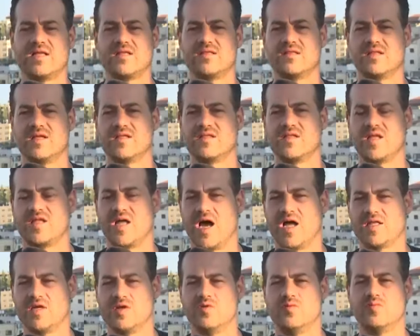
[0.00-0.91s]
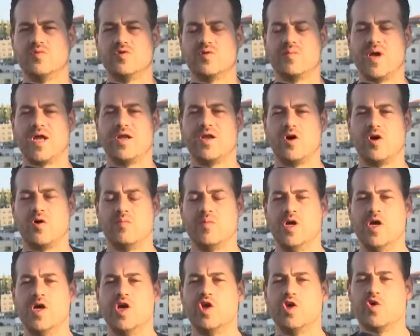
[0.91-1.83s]
اتضحت الأمور بأنهم
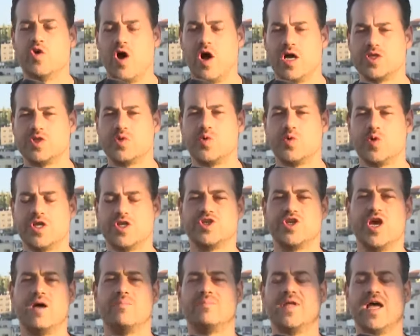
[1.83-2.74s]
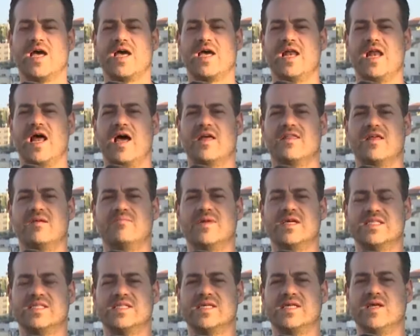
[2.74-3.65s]
يحاصرون شاب داخل هذا
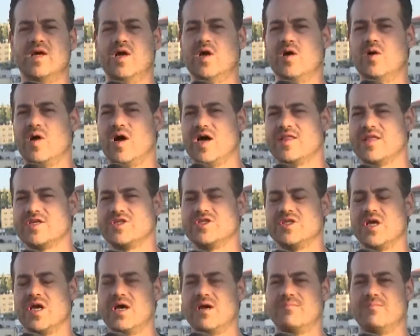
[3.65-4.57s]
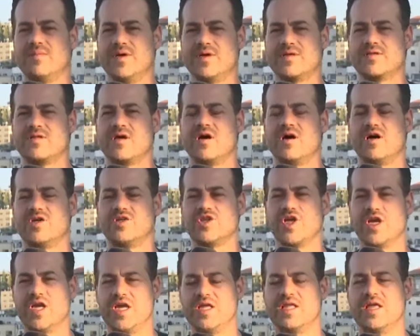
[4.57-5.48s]
المنزل وهذا الشاب ارتقى
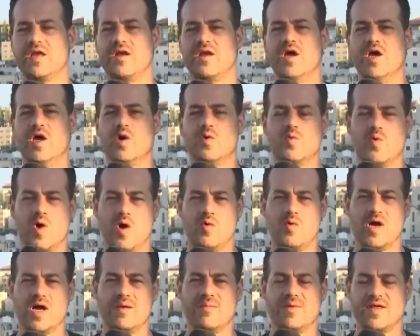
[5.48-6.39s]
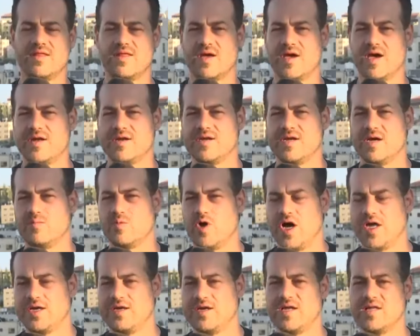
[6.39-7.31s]
شهيدا وهو كما ذكرنا
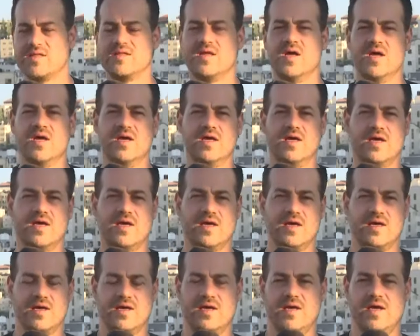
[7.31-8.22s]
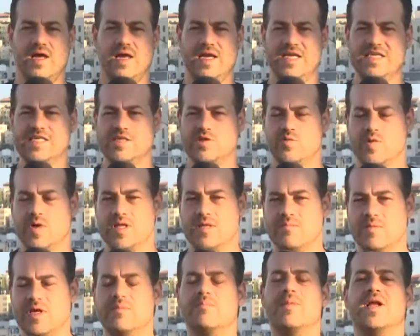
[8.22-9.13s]
مهند
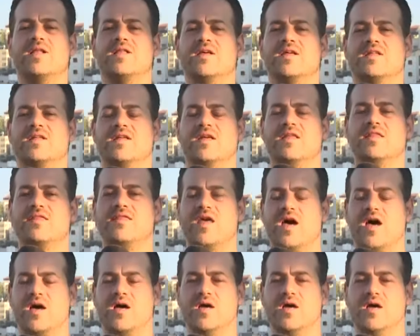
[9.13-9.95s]
العسود من بلدة إذنة